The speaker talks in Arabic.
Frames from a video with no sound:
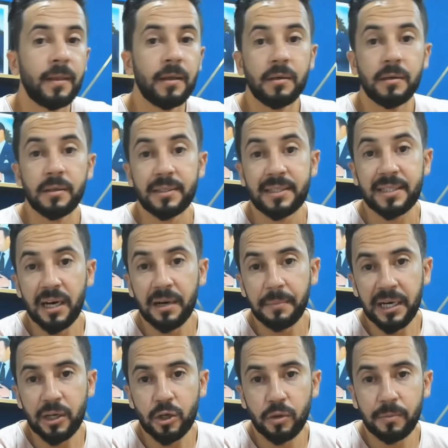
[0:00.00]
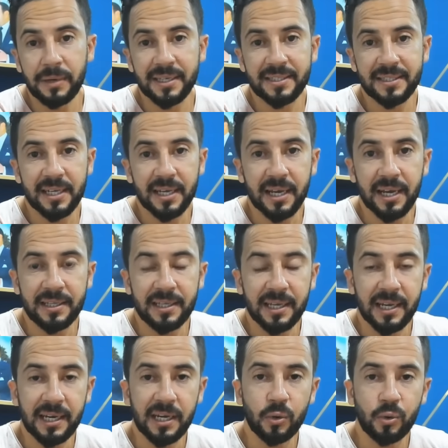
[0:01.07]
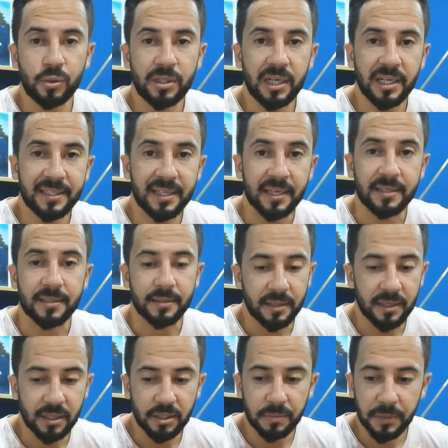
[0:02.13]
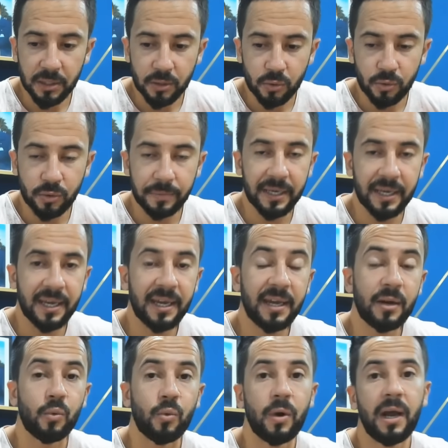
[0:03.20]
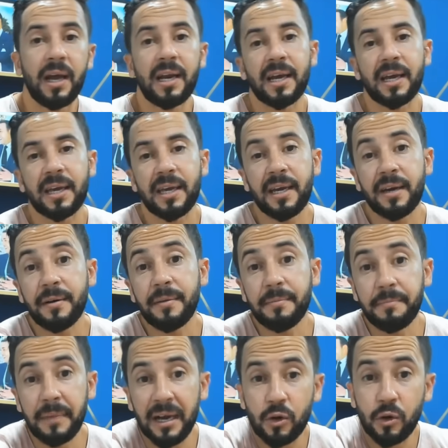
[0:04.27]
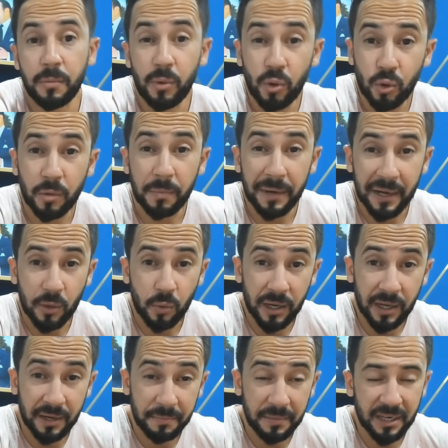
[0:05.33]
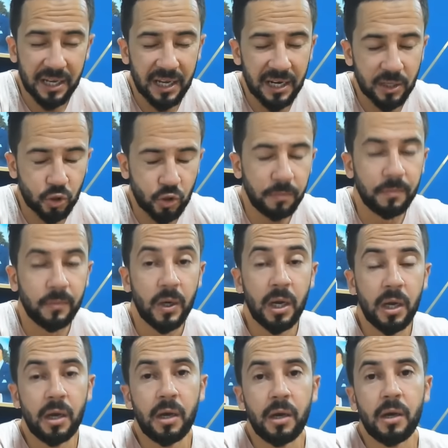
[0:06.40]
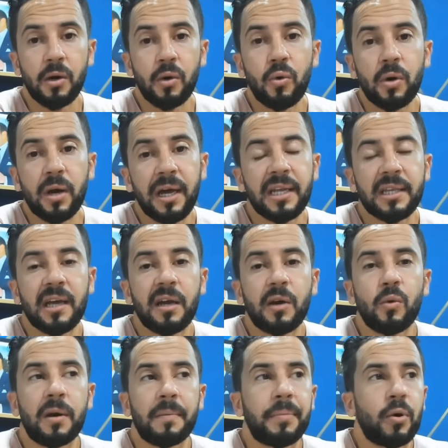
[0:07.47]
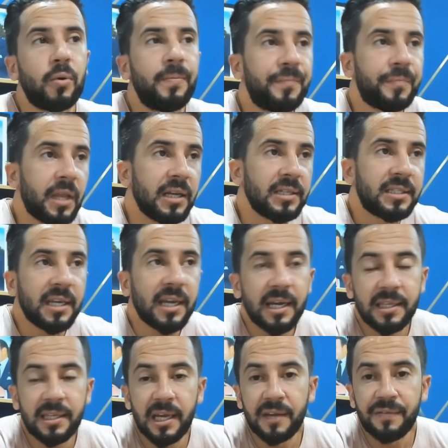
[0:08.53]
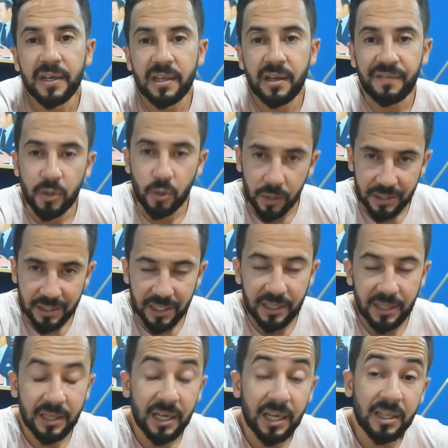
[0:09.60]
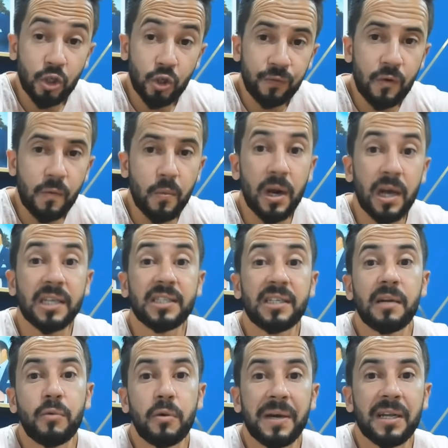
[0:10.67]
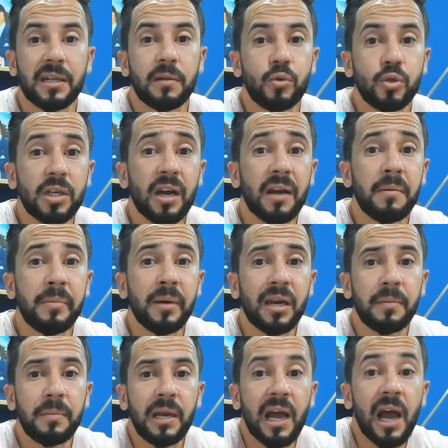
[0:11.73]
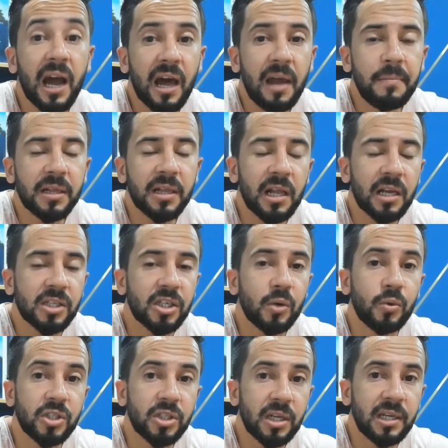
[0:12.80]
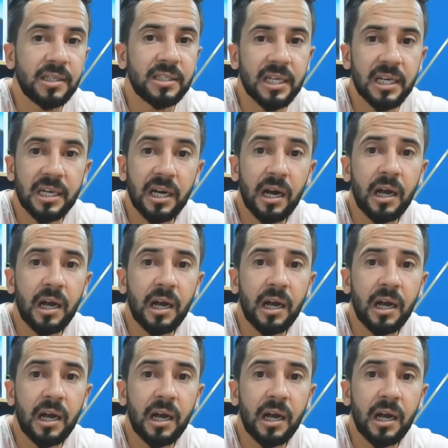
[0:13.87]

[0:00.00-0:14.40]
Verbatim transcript: السلام عليكم الاصدقاء ديالي خوتي العزاز كنتمنى تكونوا بخير وعلى خير معكم اخوكم انوار من قناتكم وقناه انوار برا الاصدقاء ديالي في هذا الفيديو الجديد غادي نشوفوا ملخص ديال مباراه المنتخب المغربي لاقل من 23 سنه